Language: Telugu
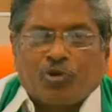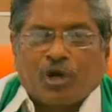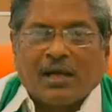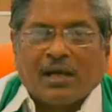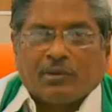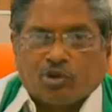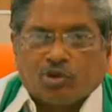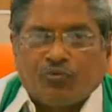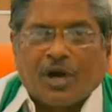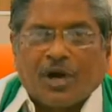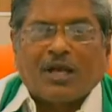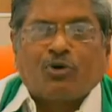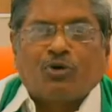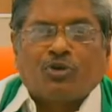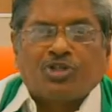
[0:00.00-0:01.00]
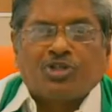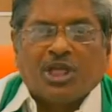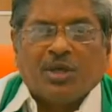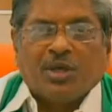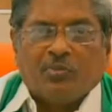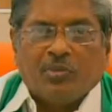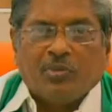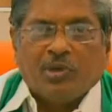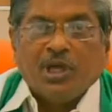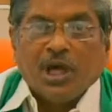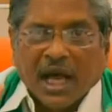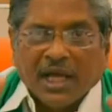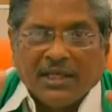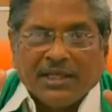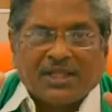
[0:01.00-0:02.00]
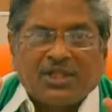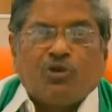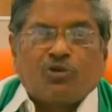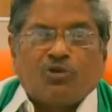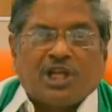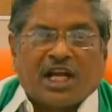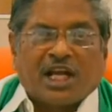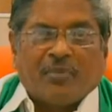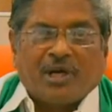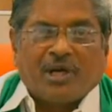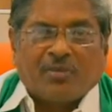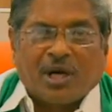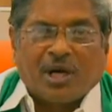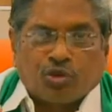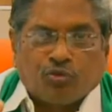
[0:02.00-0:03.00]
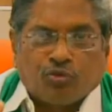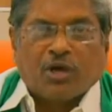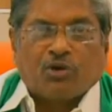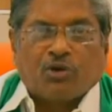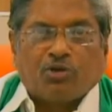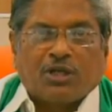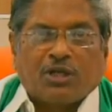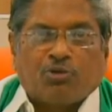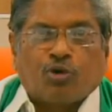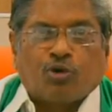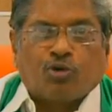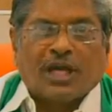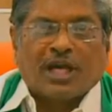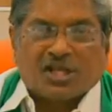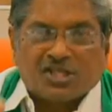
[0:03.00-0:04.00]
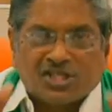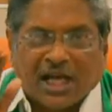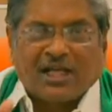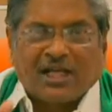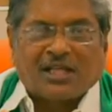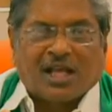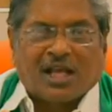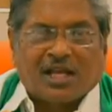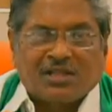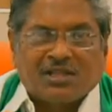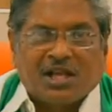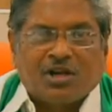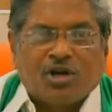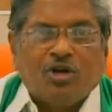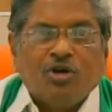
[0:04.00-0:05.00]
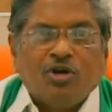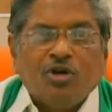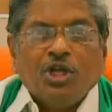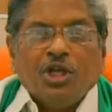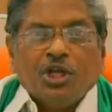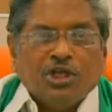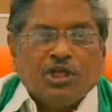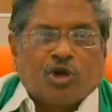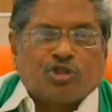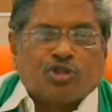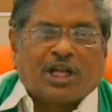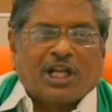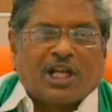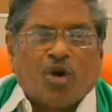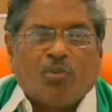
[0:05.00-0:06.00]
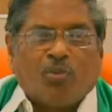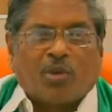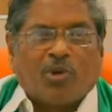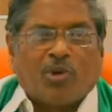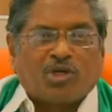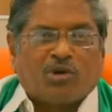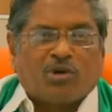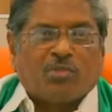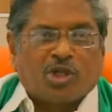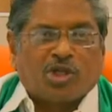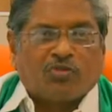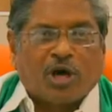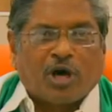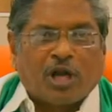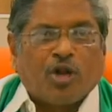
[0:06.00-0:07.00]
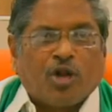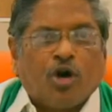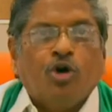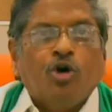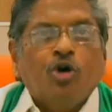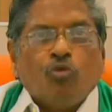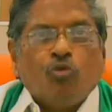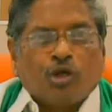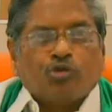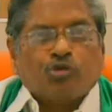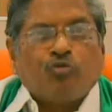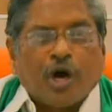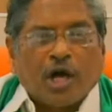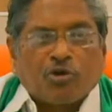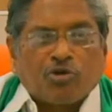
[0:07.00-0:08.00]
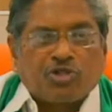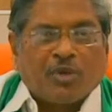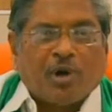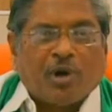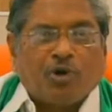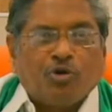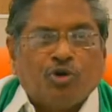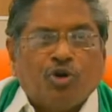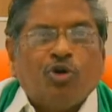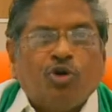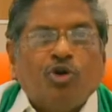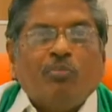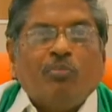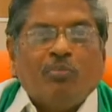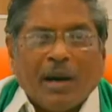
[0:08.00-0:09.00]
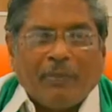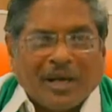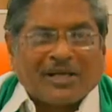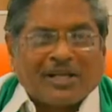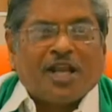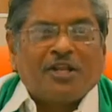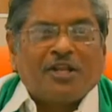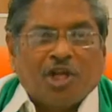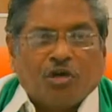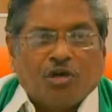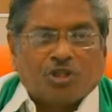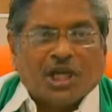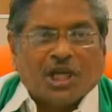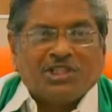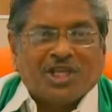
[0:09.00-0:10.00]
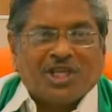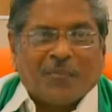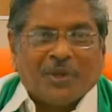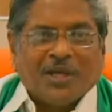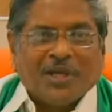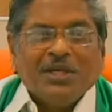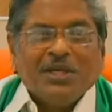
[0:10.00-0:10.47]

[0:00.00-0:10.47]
కూడా తుఫాన్ల గురించి అయ్యా దేవుడికి దండం పెట్టి మాకు తుఫాన్ వద్దని కోరుకునే కృష్ణా డెల్టా రైతాంగం ఈ రోజున నవంబర్ మొట్టమొదటి మొదటి వారంలో ఒక తుఫాను వస్తే బాగుండు మా పంటలన్నీ దక్కుతాయని చెప్పి